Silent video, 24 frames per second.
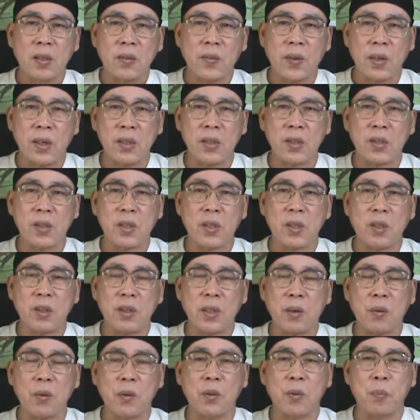反正就是
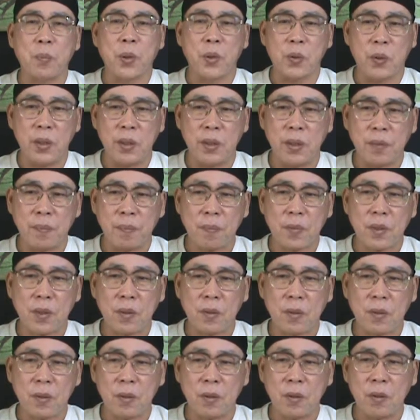他会用剖一。
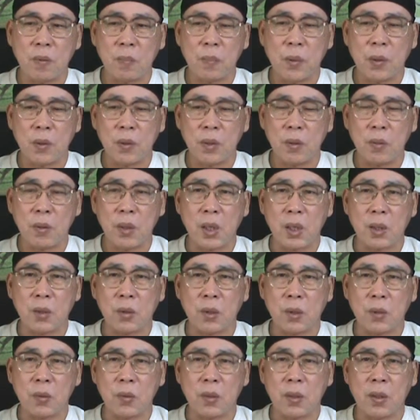我说用剖一我也
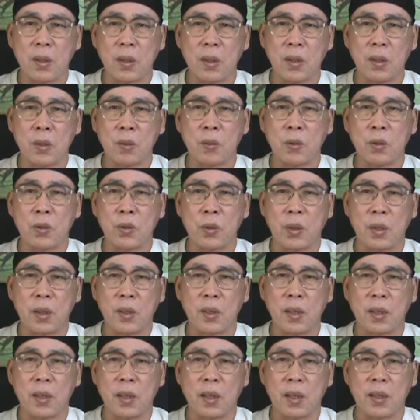学过，而且我学的
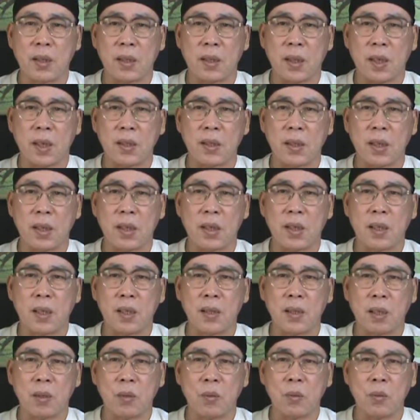时候他可能还在还
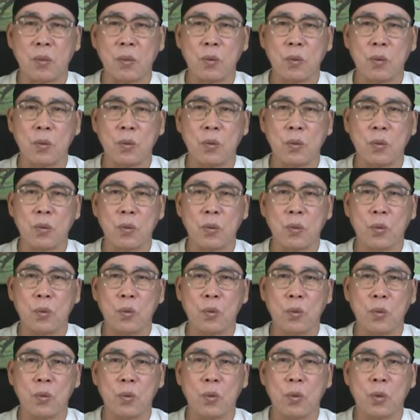在读读读
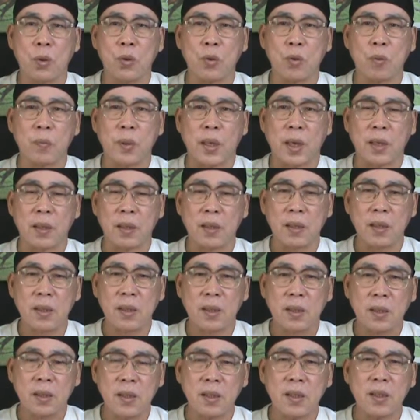读国中吧，
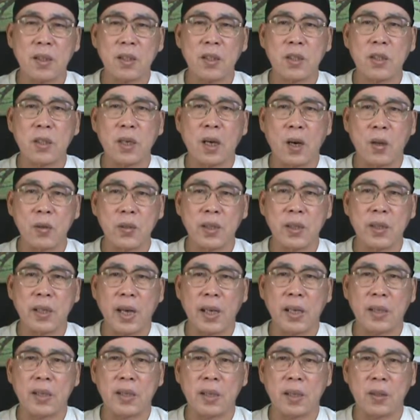那是好几
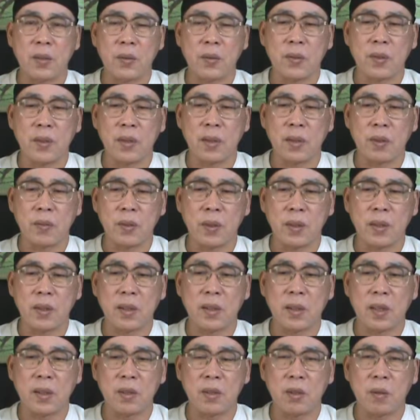代以前的东西了。我已
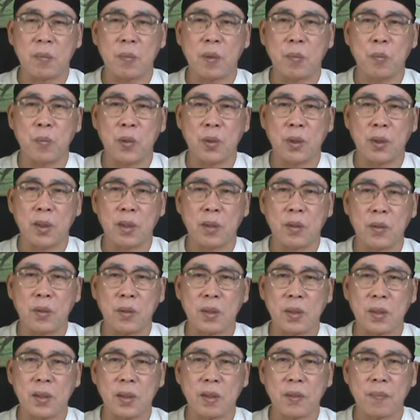经很久没摸那个东
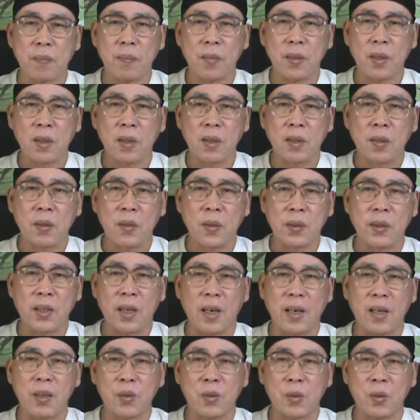西了。我
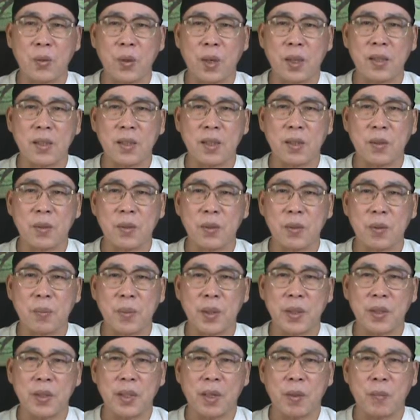当了主管之后，我就
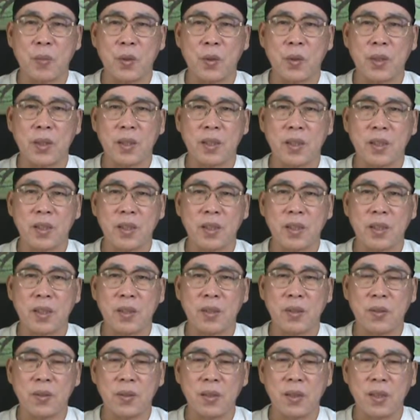没有再摸那个基层
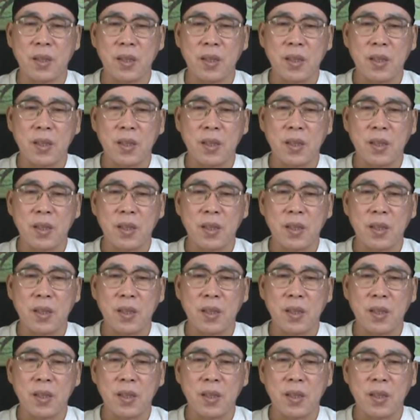的东西。